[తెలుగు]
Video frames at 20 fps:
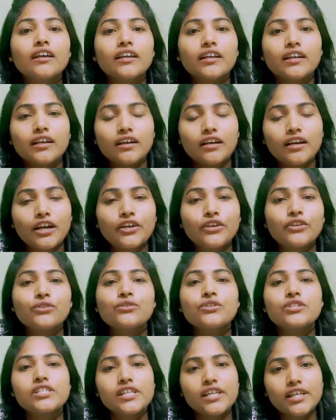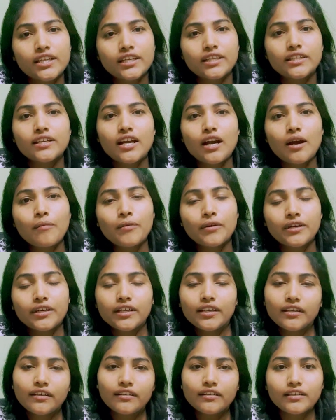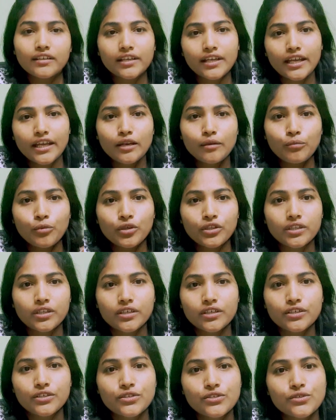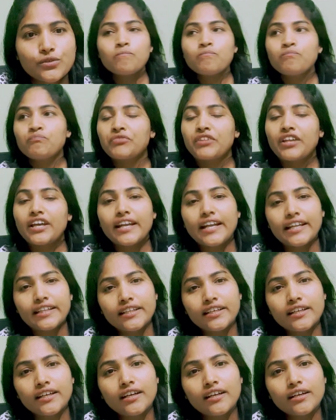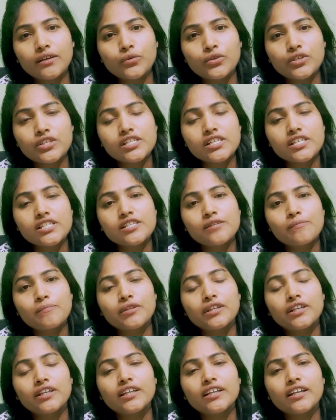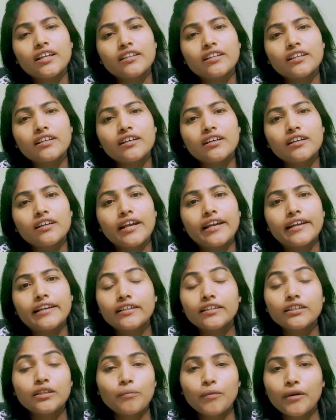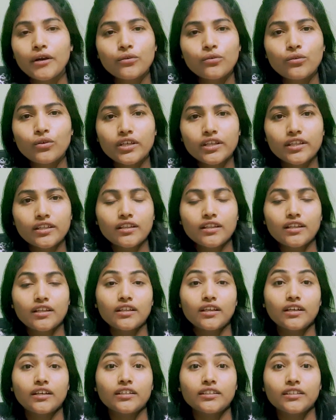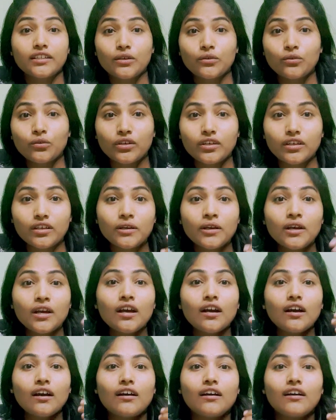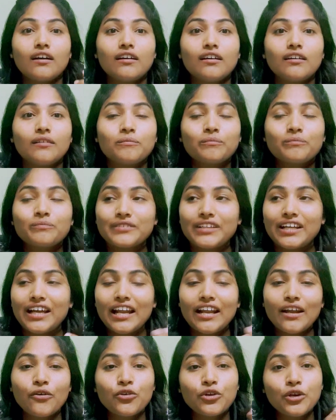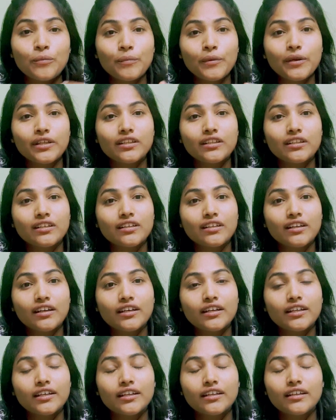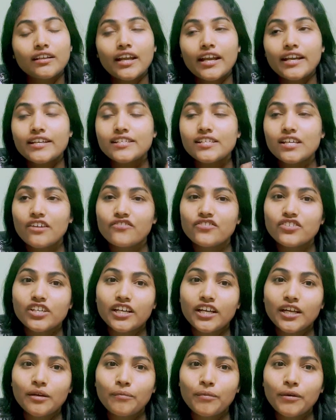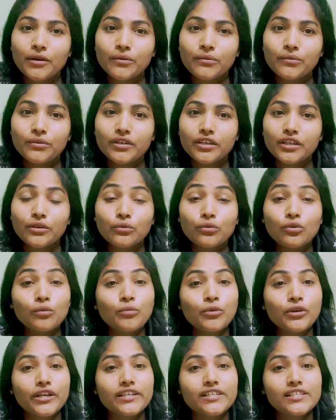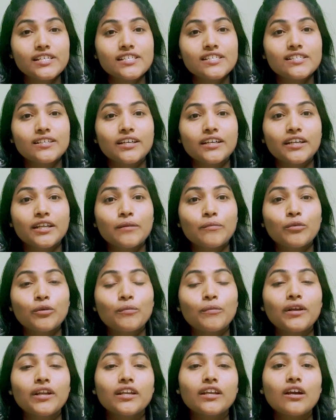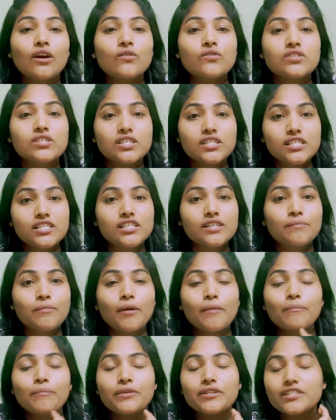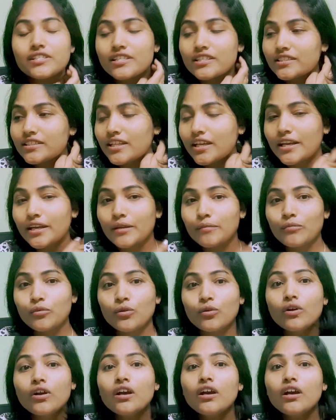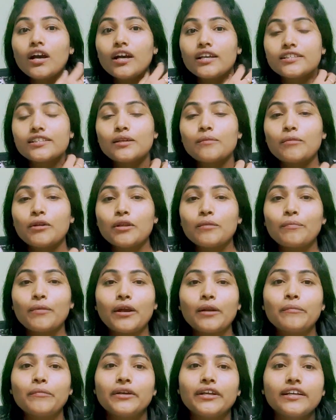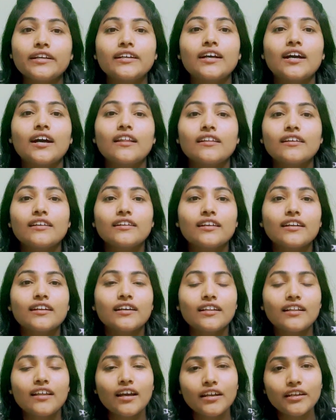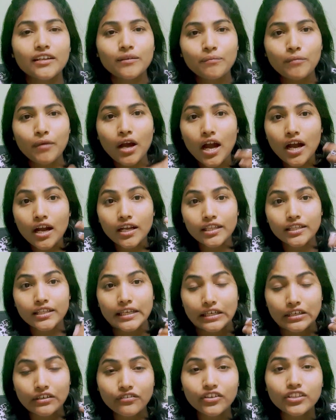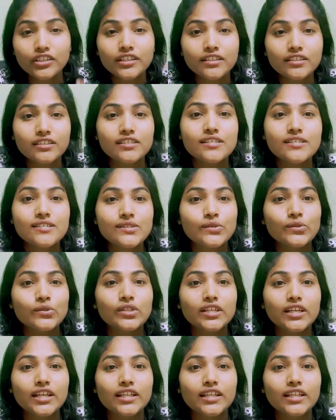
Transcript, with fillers: ఇంకా కంటిన్యూ చేయలేదు కాబట్టి ఇంకా వెళ్ళిపోయింది అన్నట్టు శోభ రతిక గురించి ఏం చెప్పిందంటే రతిక నైట్ అంతా పడుకోలేదు కదా అంటే తను ఒక అలా ఉండిపోయింది అంటే లైట్స్ ఆఫ్ చేయగానే పడుకుంటే రూల్ బ్రేక్ చేసినట్టేమో మళ్ళీ హౌస్ నుంచి పంపించేస్తారేమో అసలు మనది పర్మనెంట్ కాదన్నారు కదా అని బాగా ఎక్కువ థింక్ చేస్తుంది